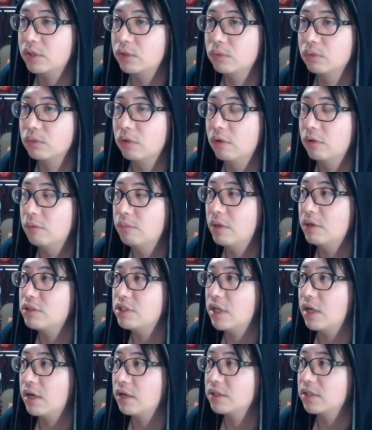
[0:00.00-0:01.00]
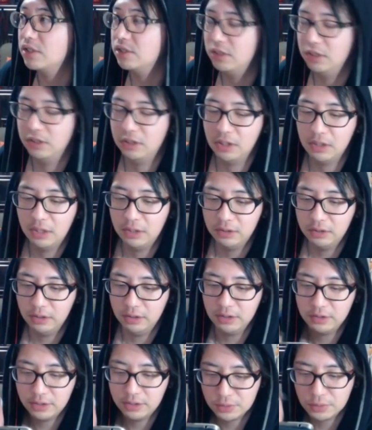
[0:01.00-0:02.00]
先ほどマルチやらさせていただい
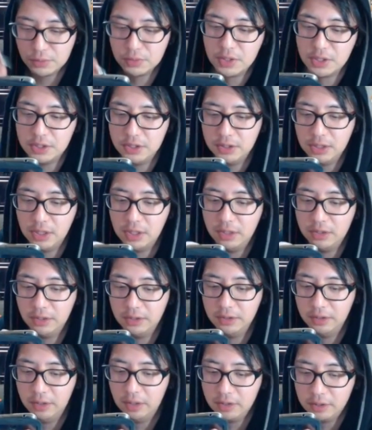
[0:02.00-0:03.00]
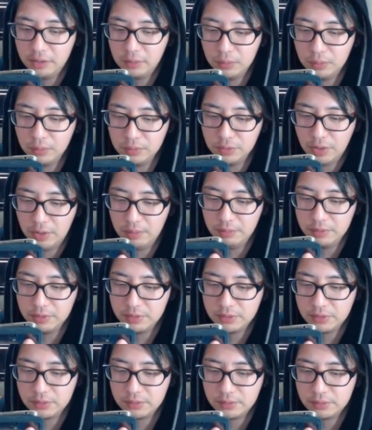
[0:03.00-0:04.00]
て、テストさせていただいたんで、ありがとうござい
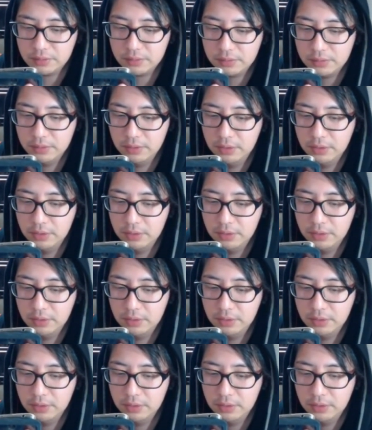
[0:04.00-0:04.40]
ます。